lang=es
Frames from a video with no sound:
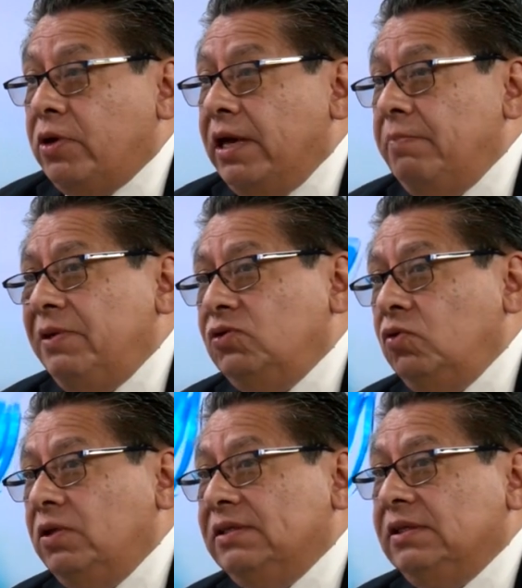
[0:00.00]
porque hay
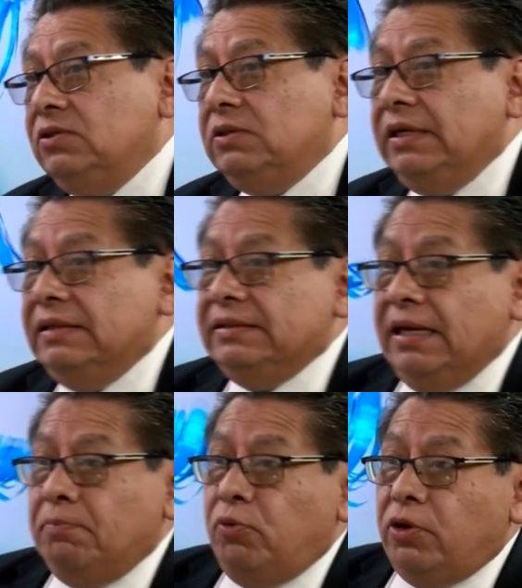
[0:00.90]
personas que
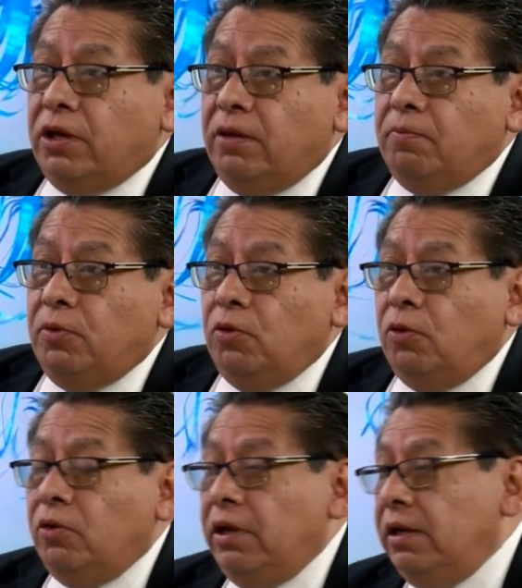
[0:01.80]
están, por
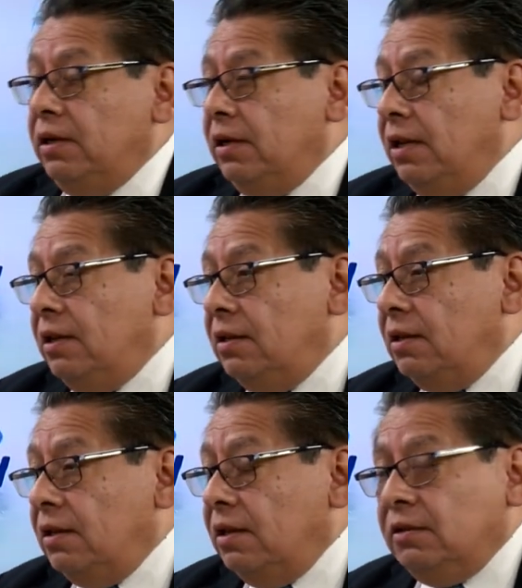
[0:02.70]
ejemplo, en
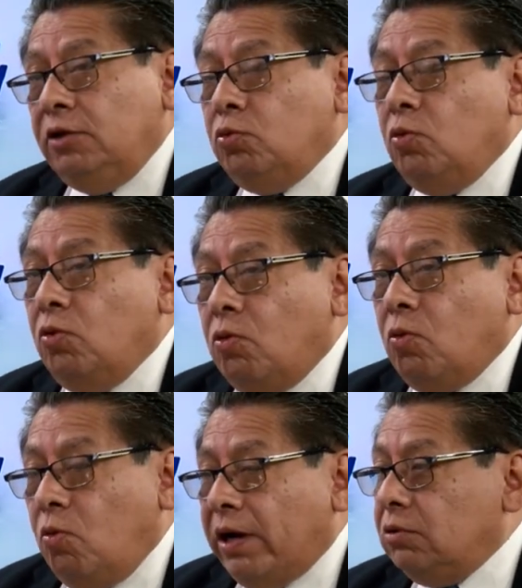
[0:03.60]
el título
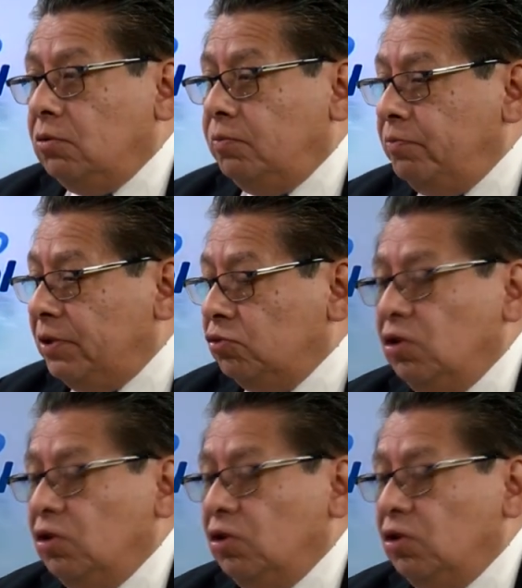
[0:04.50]
cuarto,